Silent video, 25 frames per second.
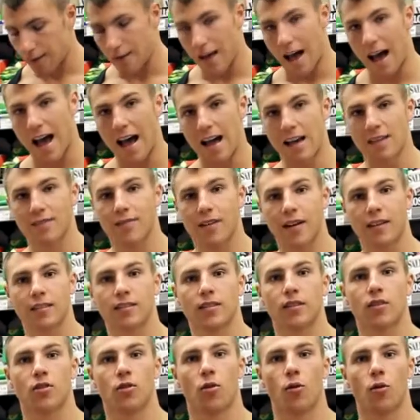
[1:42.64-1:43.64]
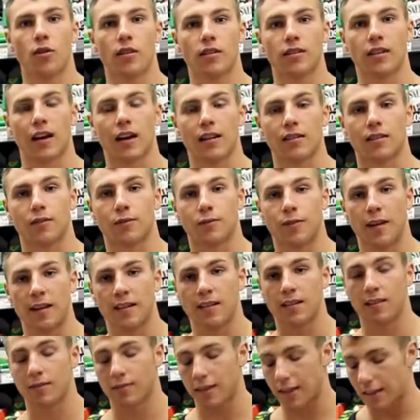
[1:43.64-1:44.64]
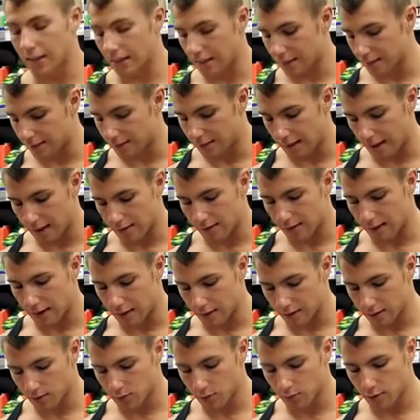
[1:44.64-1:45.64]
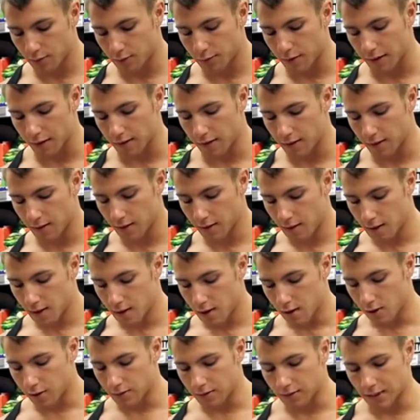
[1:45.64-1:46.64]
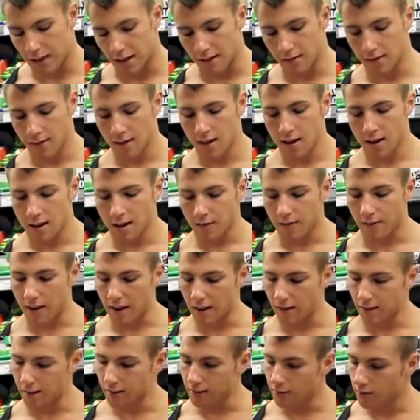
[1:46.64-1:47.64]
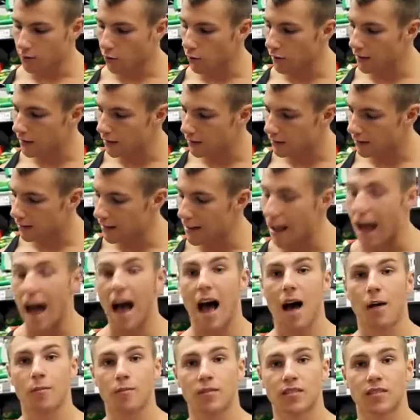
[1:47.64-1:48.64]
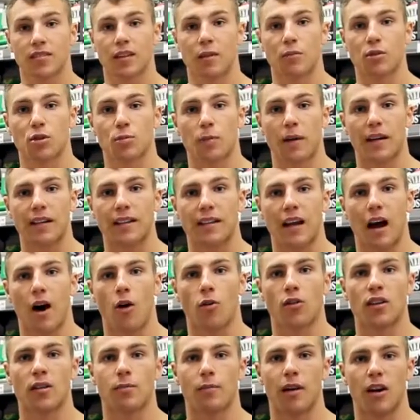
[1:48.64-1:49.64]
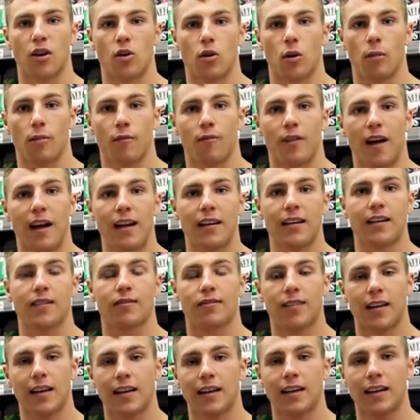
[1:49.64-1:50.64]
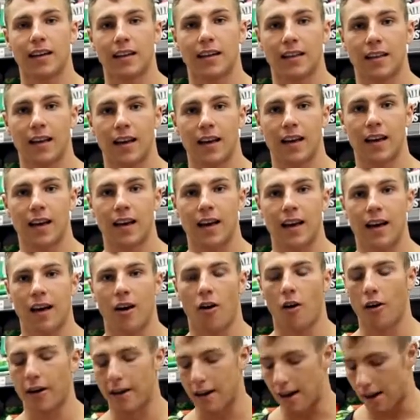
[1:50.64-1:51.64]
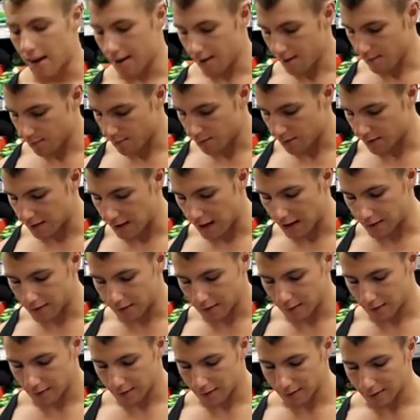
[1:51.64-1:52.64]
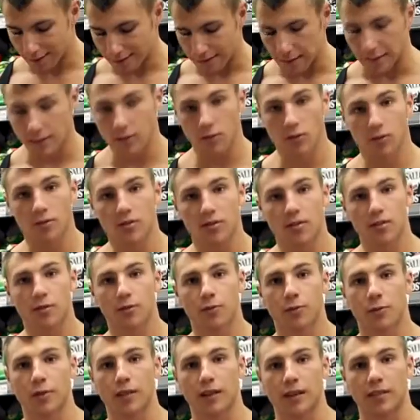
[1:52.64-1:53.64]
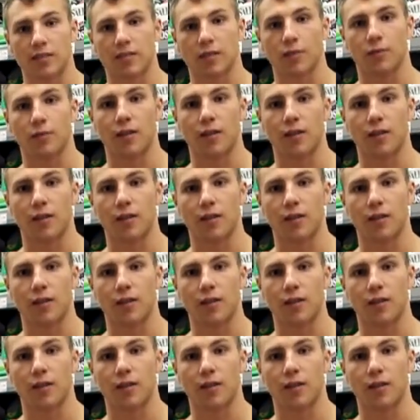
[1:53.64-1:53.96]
Eiweiße, Kohlenhydrate, Fette, wirklich sehr, sehr gesunde Fette. Und dann werden solche Dinge abends dementsprechend auch nicht mehr genommen, weil ihr wirklich euer besagtes Sättigungsgefühl ist auf